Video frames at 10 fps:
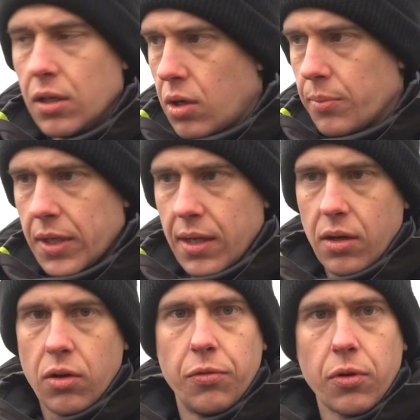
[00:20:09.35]
kommt er dann
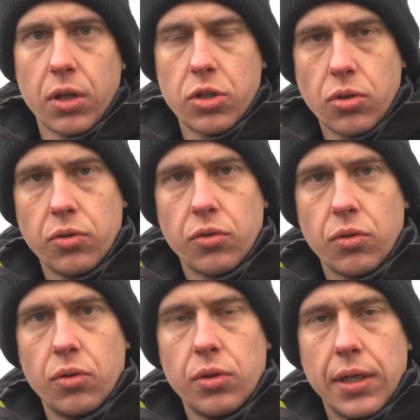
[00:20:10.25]
auch wirklich schon
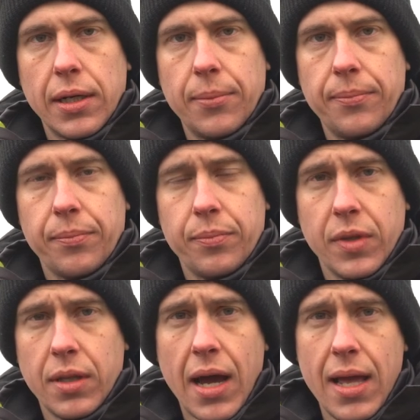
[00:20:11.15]
so ähm,
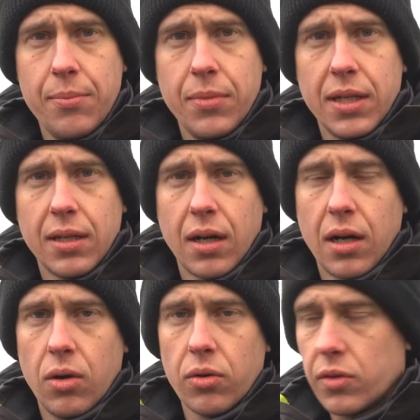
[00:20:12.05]
einen halben Meter
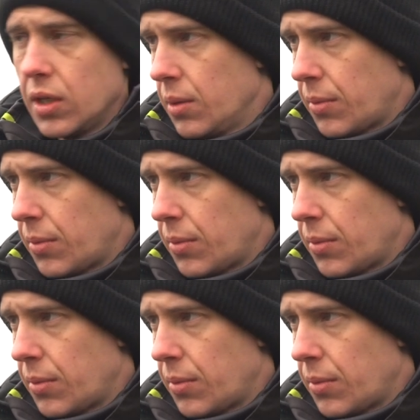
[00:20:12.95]
raus.